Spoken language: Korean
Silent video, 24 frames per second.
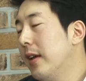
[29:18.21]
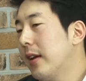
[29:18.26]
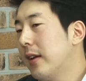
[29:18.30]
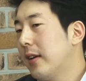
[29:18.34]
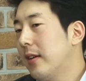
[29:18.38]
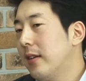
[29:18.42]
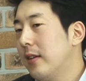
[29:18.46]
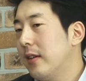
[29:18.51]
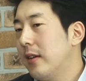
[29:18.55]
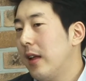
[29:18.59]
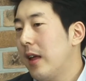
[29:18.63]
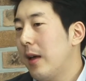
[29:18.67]

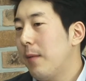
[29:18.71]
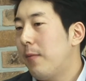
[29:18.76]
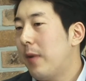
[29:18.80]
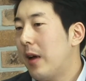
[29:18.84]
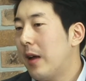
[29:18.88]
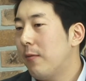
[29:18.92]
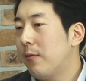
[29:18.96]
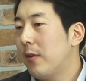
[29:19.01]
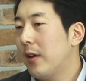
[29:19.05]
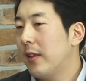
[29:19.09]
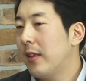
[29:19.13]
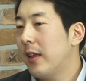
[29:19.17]
그
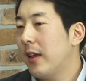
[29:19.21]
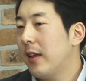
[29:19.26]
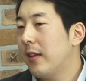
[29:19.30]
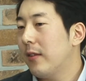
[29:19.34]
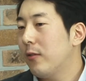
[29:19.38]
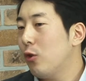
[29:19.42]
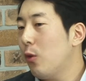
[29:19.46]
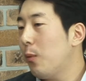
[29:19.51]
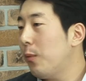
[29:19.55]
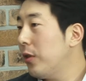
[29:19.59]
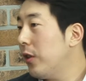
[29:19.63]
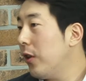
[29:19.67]
F5에 대한
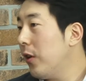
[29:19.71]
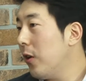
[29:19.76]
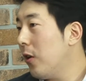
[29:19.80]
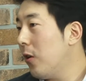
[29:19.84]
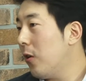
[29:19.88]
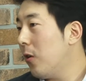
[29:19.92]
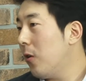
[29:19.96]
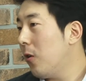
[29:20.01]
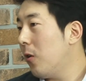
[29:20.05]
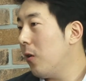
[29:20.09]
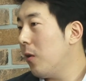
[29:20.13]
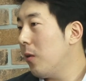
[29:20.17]

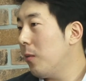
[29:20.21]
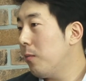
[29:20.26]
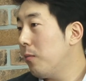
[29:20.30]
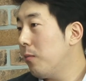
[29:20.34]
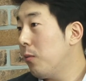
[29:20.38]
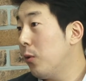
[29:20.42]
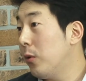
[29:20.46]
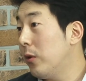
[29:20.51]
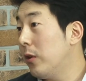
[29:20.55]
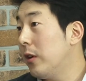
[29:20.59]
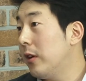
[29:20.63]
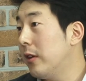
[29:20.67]
소프트웨어
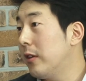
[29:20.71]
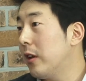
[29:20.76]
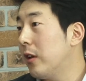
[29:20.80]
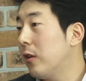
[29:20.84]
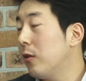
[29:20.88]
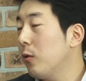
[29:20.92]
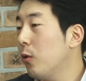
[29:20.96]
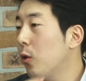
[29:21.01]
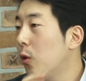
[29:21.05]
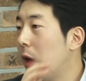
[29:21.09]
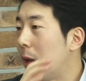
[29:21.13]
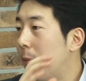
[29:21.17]
본을
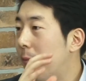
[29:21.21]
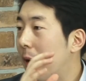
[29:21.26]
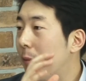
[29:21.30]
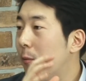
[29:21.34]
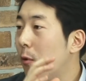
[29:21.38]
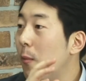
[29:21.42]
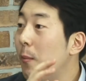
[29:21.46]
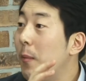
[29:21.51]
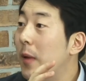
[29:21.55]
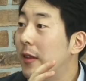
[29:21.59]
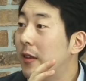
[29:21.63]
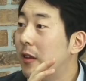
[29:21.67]
이제 F5
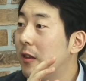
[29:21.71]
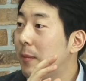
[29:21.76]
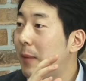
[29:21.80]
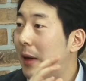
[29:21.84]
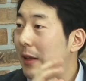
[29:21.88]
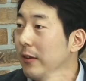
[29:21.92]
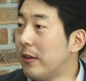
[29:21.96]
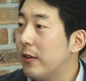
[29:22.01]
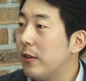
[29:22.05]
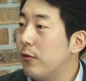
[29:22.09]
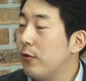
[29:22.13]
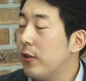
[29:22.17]
홈페이지에서
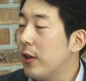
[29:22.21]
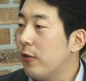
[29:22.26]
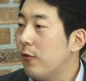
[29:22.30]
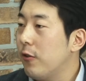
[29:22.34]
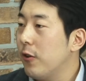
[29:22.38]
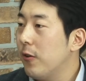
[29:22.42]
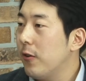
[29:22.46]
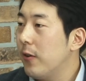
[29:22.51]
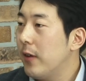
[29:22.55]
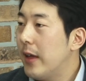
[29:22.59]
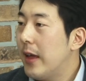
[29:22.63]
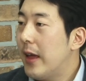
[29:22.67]
받으실 수
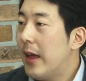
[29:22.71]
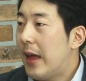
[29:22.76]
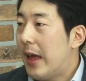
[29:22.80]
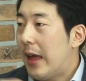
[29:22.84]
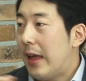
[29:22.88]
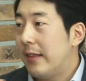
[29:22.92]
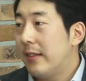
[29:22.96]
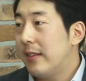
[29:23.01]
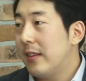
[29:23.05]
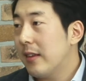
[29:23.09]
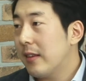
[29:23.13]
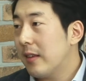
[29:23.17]
있고요. 네.
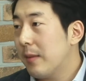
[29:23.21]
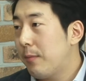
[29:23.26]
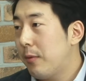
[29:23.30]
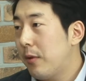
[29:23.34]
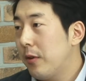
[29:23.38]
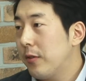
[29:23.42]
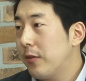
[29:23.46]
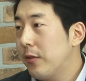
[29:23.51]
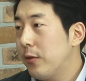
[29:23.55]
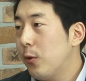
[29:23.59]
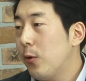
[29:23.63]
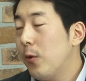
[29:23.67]
NGX
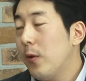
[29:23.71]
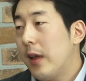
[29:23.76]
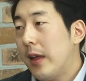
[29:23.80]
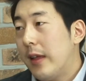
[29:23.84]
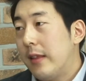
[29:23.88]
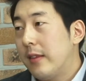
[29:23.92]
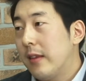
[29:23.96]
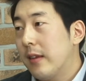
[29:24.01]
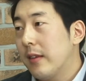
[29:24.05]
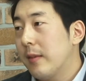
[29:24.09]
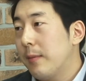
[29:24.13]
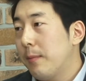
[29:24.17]
플러스도
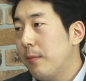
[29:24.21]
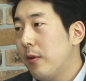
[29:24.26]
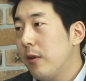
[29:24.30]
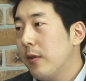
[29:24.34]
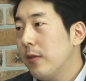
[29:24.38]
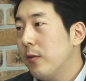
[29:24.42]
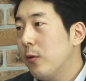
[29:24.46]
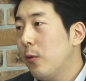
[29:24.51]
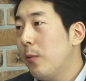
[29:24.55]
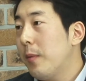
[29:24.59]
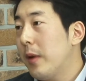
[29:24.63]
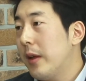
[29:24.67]
NGX
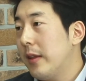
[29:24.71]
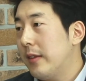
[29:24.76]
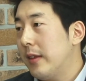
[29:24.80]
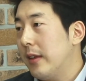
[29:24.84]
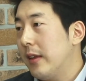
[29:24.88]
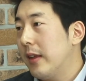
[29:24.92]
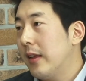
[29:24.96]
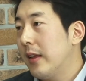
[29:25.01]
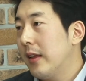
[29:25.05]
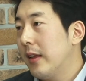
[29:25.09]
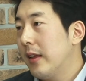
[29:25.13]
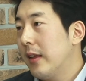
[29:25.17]
플러스 홈페이지
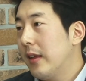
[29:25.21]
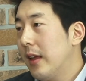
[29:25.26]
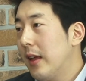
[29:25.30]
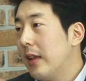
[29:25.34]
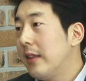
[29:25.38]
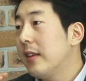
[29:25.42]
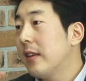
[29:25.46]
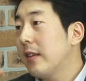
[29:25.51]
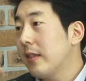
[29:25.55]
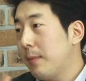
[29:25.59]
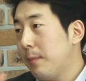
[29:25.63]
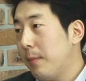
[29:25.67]

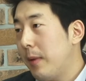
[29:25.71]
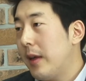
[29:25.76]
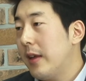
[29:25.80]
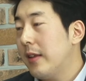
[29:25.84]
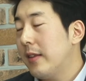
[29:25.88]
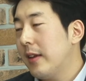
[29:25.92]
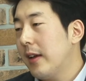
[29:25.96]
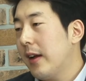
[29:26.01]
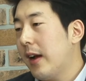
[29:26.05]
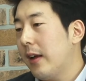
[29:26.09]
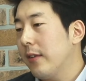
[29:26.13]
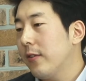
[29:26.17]
NGX
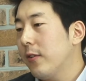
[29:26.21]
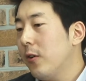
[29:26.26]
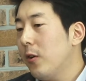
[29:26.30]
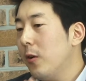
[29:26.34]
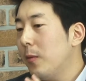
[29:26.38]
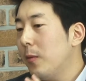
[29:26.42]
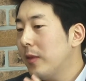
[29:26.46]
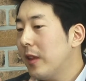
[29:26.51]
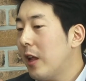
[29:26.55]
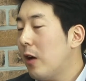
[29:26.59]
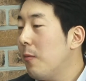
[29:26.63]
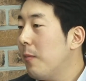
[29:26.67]
페이지에 가서
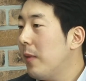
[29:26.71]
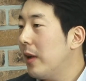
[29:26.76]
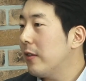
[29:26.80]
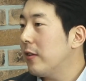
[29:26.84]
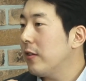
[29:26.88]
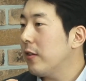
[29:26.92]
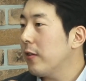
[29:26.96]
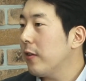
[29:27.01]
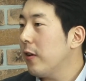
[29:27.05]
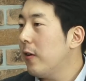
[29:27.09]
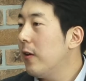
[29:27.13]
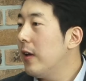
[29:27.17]
다운 음.
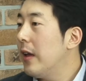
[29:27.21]
받으셔서